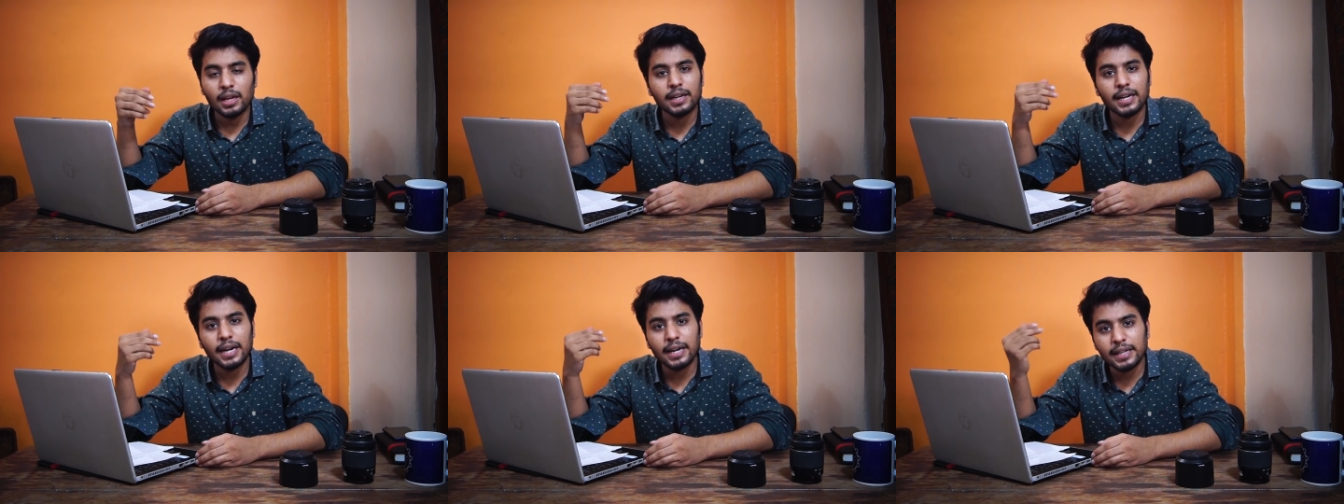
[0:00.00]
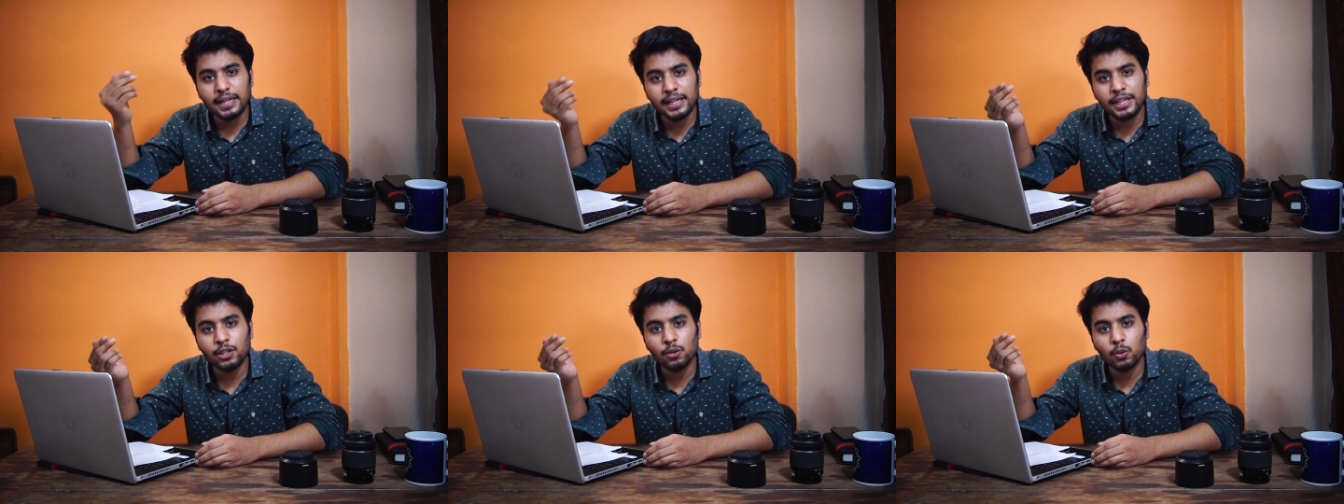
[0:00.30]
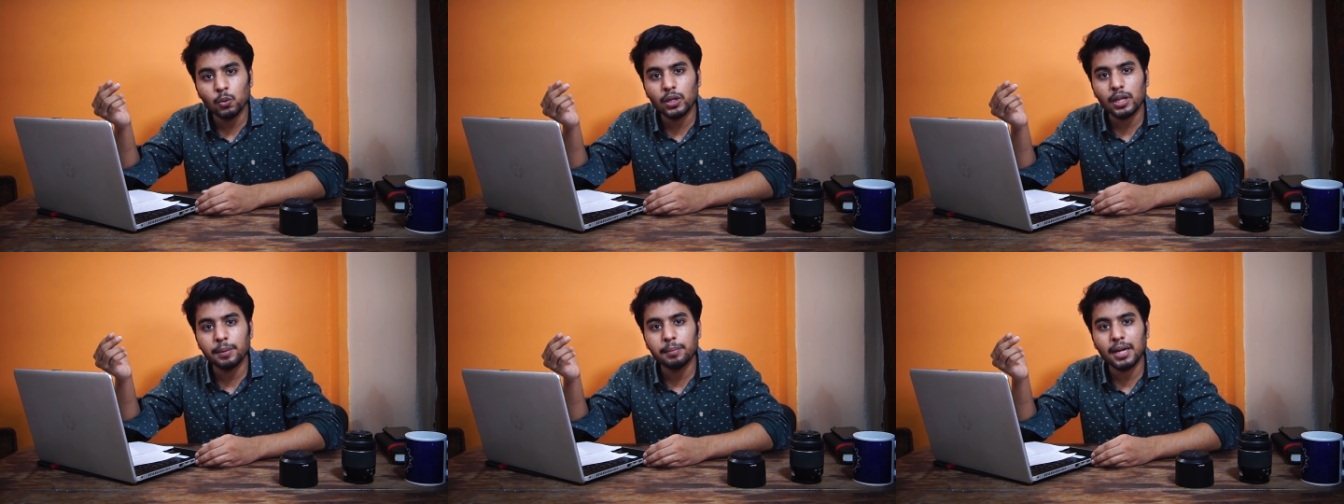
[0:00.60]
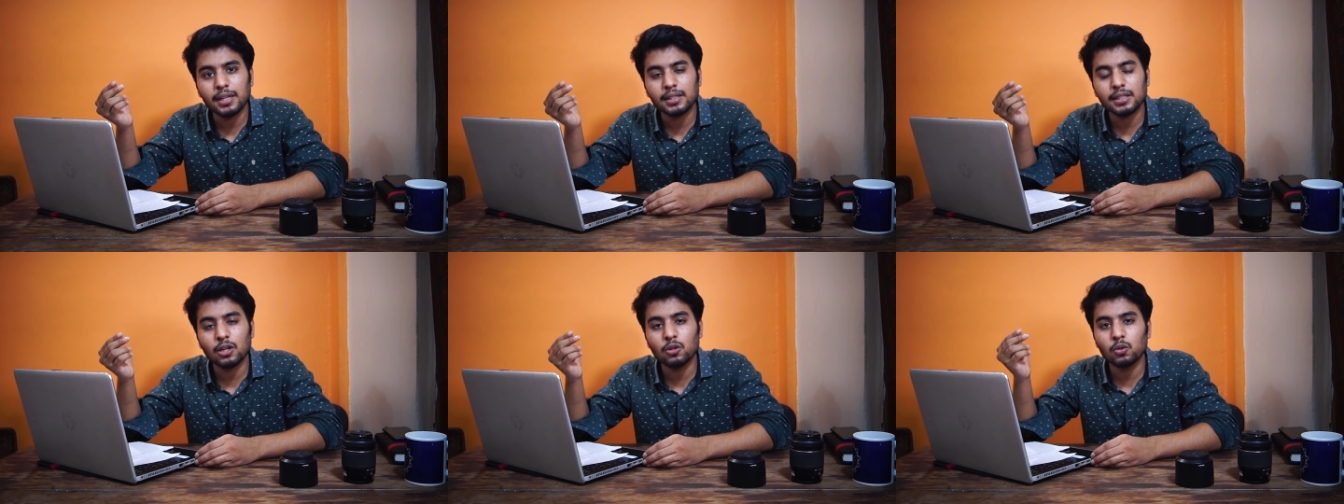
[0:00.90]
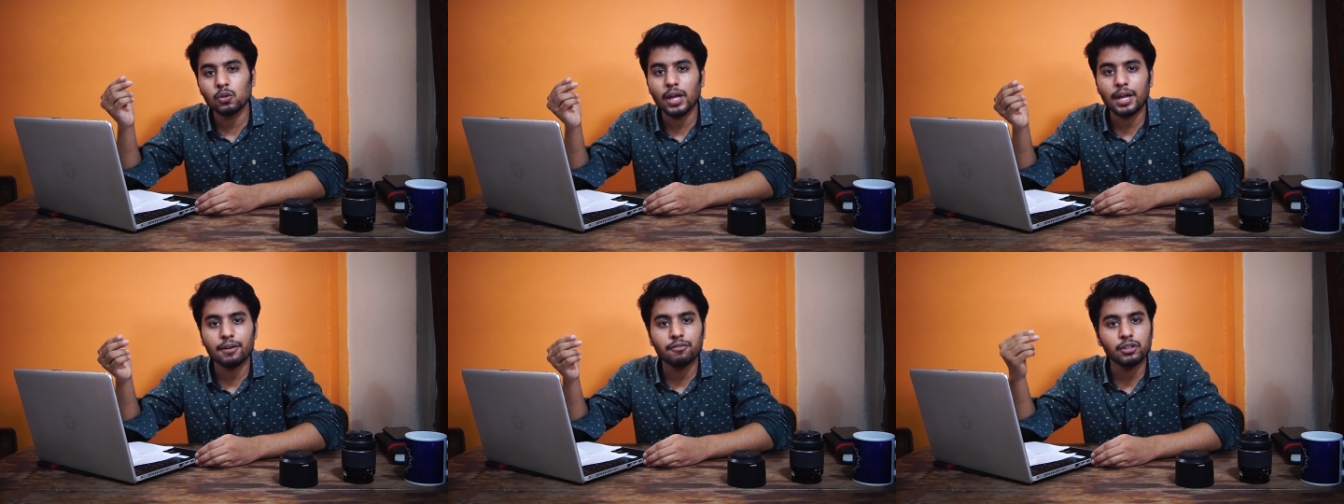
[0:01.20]
कैटेगरी टू की बात
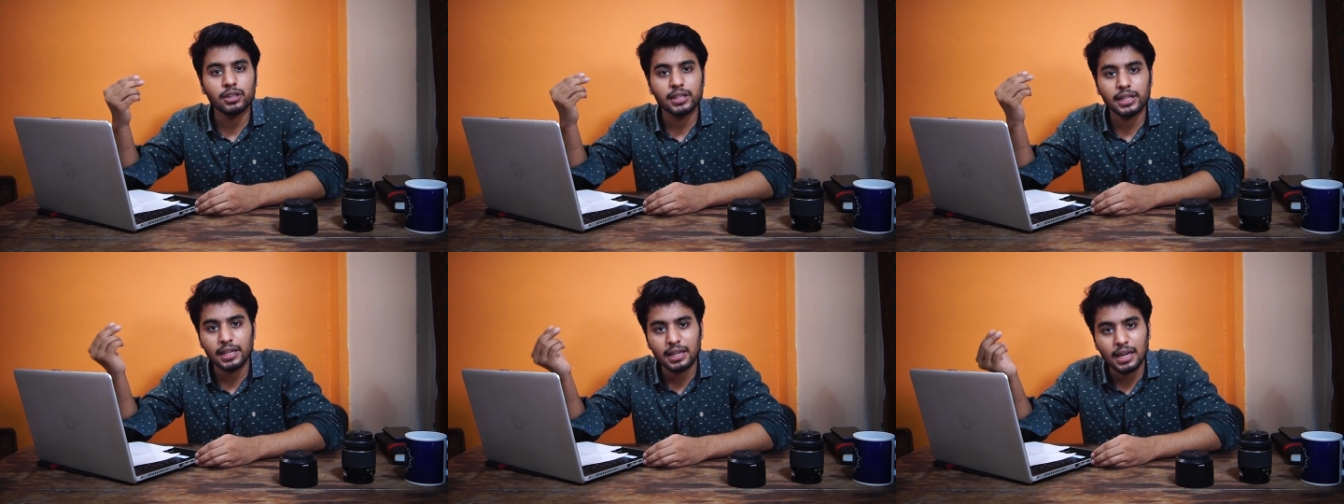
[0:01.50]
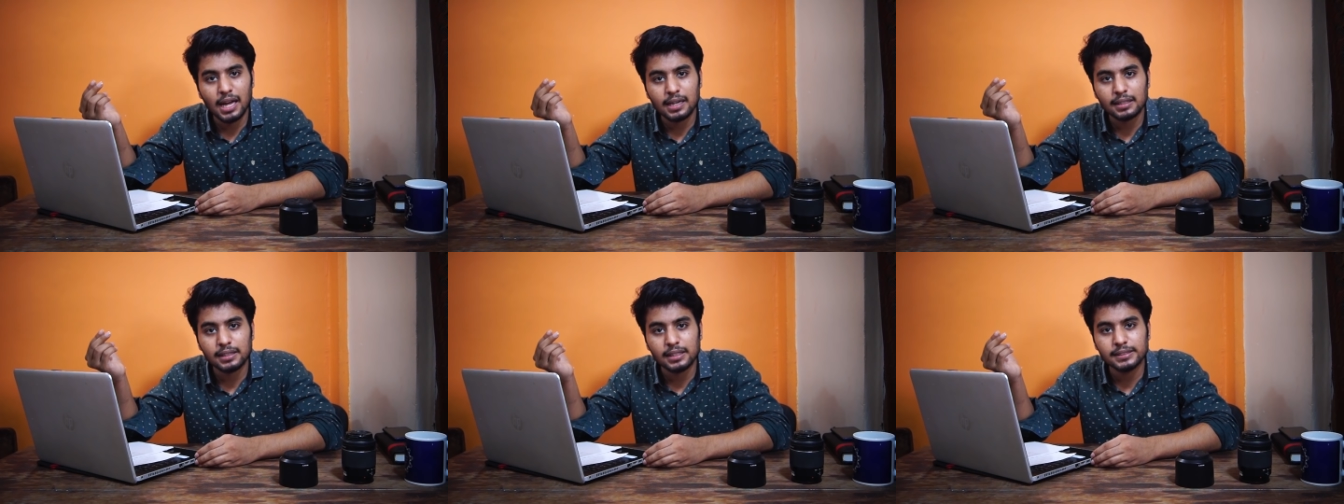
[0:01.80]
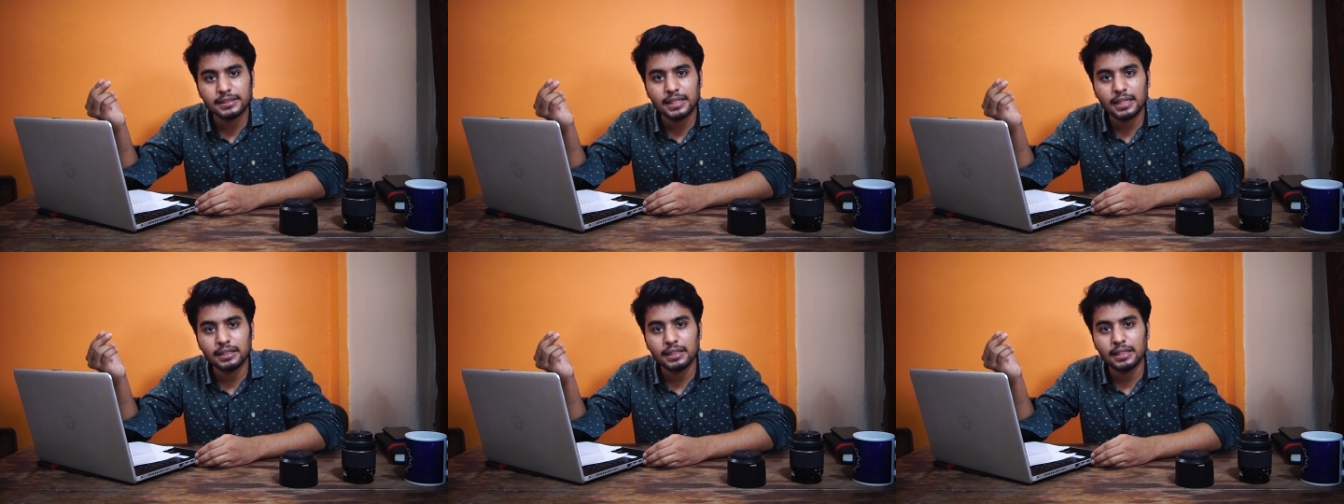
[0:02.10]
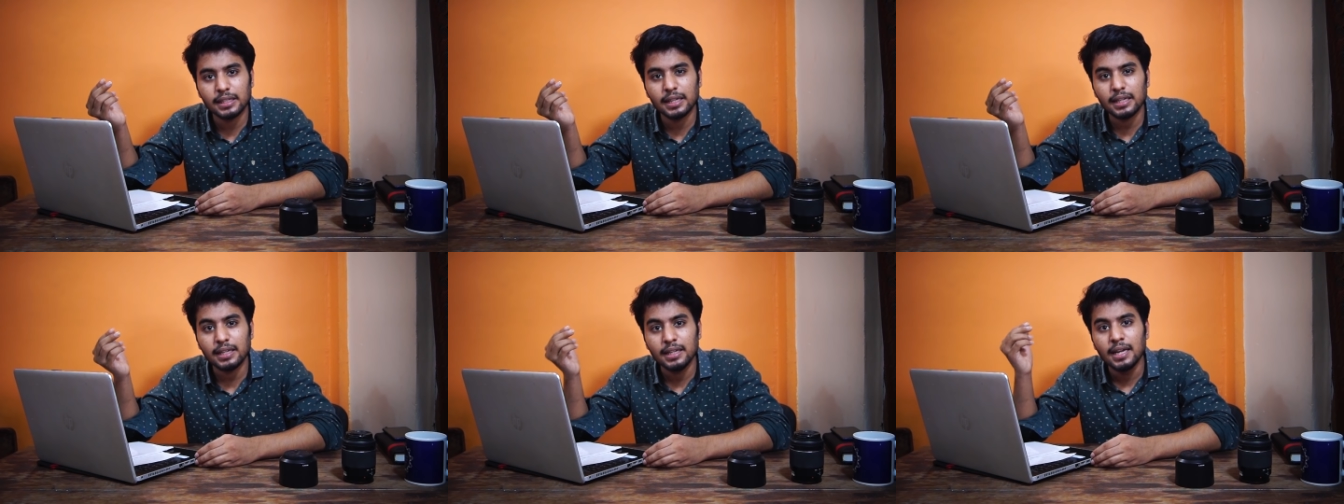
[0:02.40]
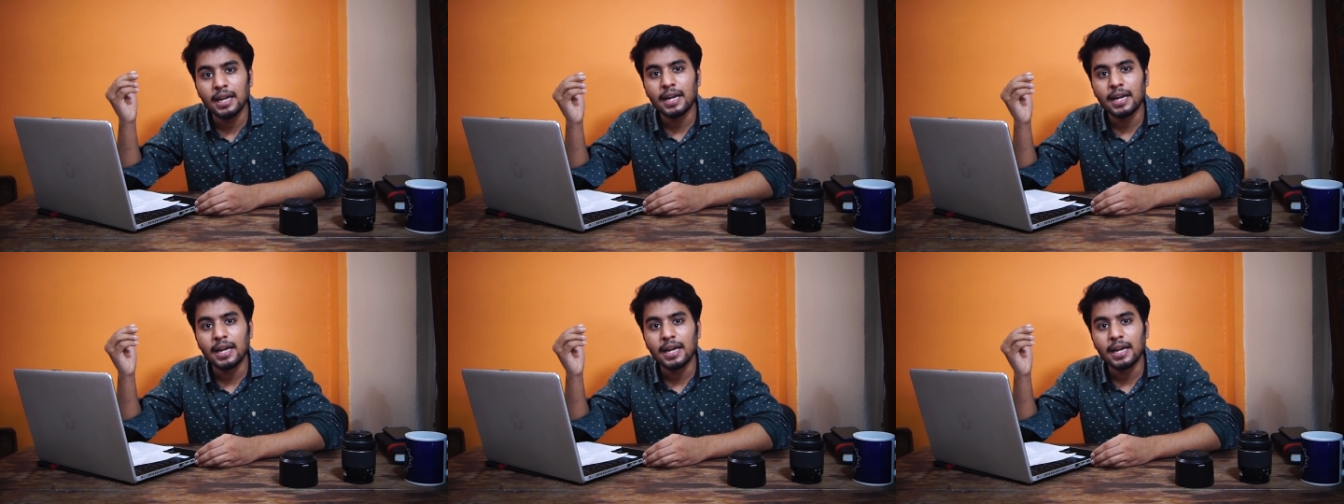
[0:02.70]
करूँ तो यार वो तीन लाख तक जाती है